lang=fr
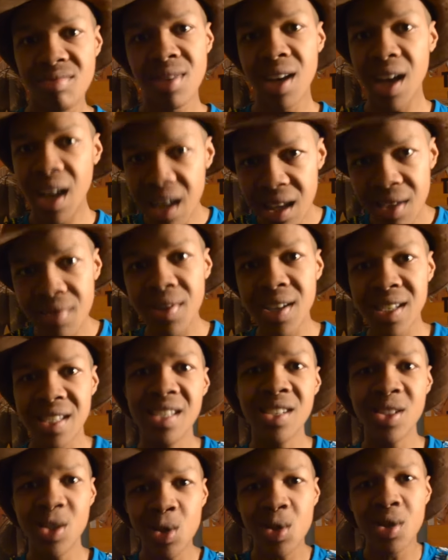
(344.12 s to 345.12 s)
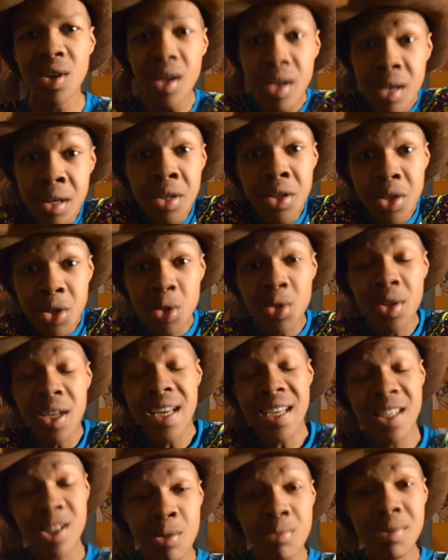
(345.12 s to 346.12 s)
Allez, vas-y, je je te
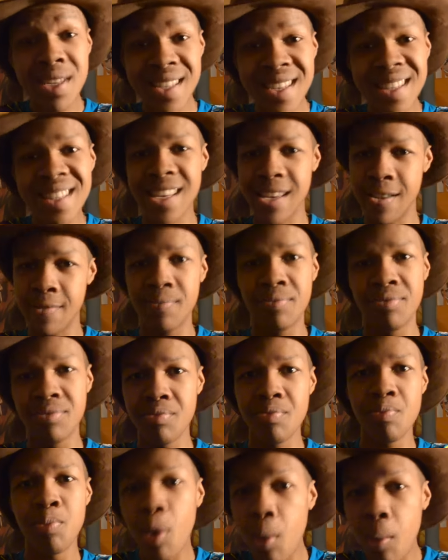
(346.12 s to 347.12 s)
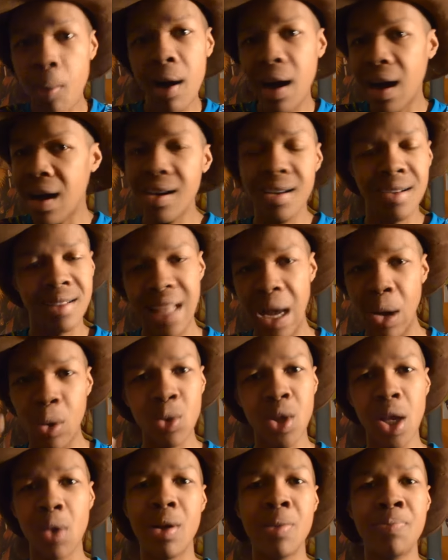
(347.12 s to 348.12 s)
laisse méditer pour moi, euh,
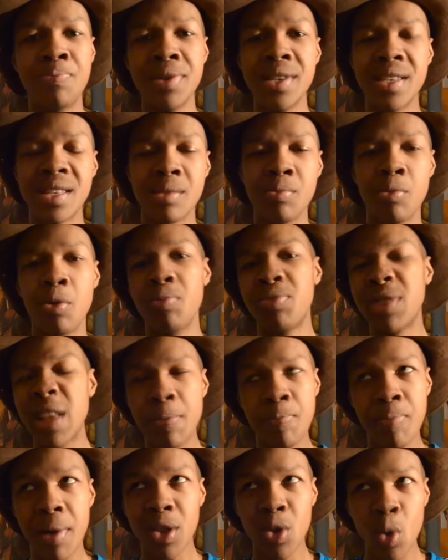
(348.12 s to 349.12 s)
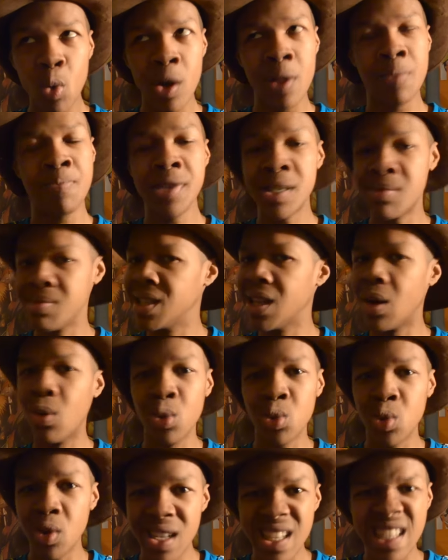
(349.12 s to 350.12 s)
Naruto et One Piece, bon, peut-être pas trop One Piece, mais
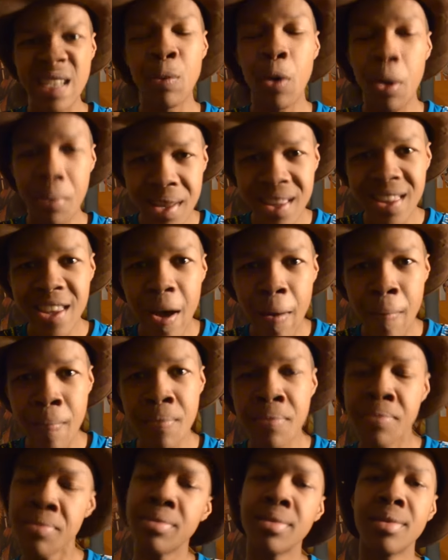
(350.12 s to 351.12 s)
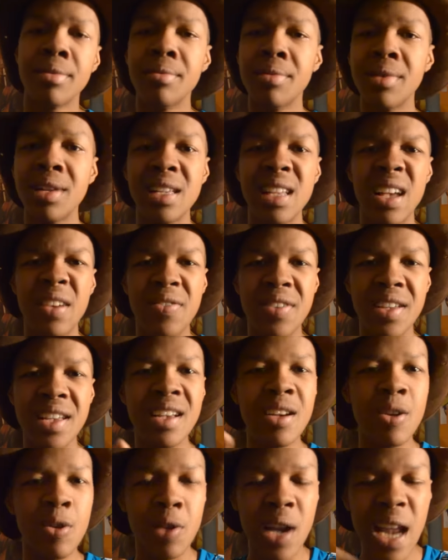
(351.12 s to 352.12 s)
Naruto, les 10 premiers tomes, il y avait
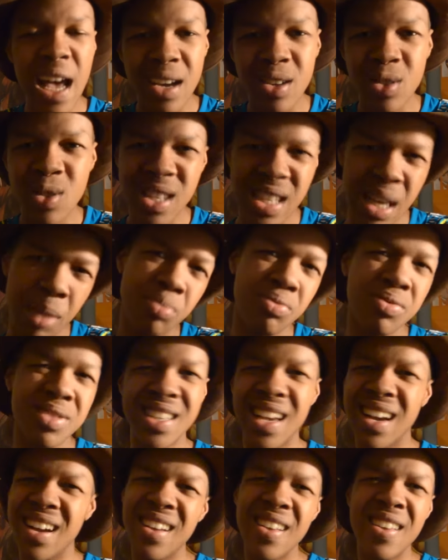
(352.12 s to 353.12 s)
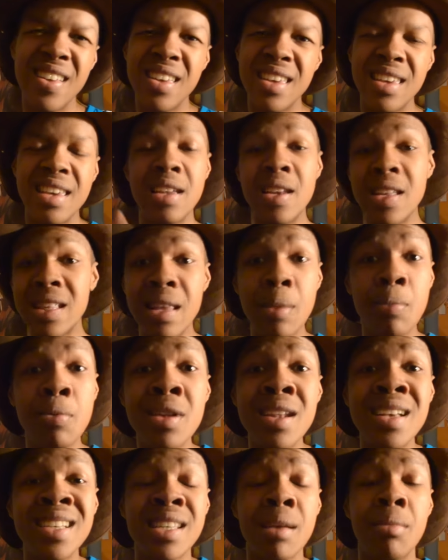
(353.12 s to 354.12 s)
l'arc de Zabuza, et les débuts
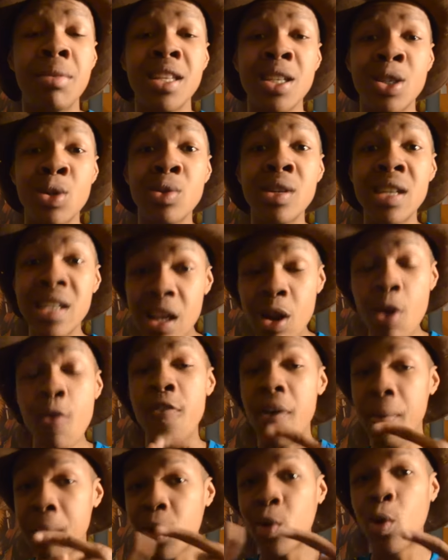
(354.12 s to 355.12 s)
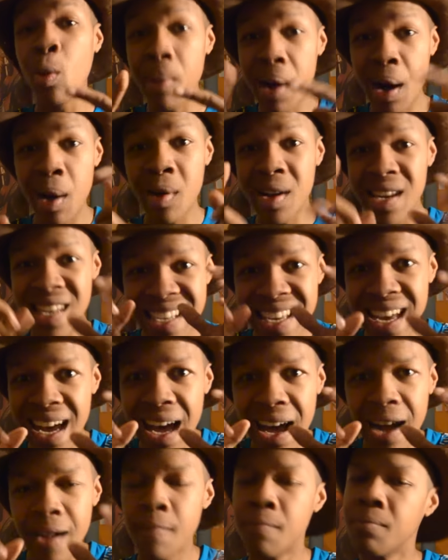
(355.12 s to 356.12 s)
de l'examen des Shunin, et le fameux combat Rock
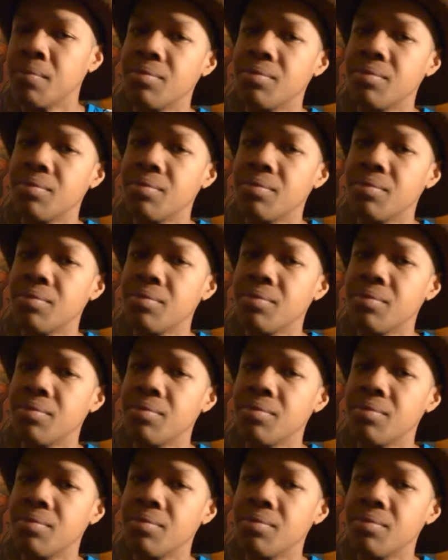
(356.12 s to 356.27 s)
Gara.